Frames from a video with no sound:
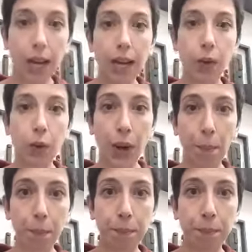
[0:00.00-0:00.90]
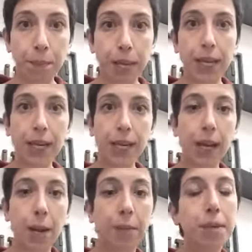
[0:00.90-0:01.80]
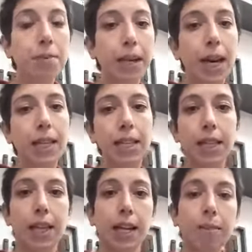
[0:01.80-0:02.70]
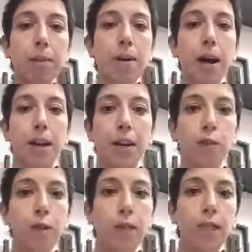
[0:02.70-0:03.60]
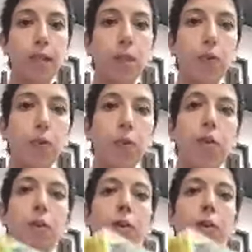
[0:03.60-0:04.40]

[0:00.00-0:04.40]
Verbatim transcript: Allora, per la prima classe della primaria ovviamente consiglio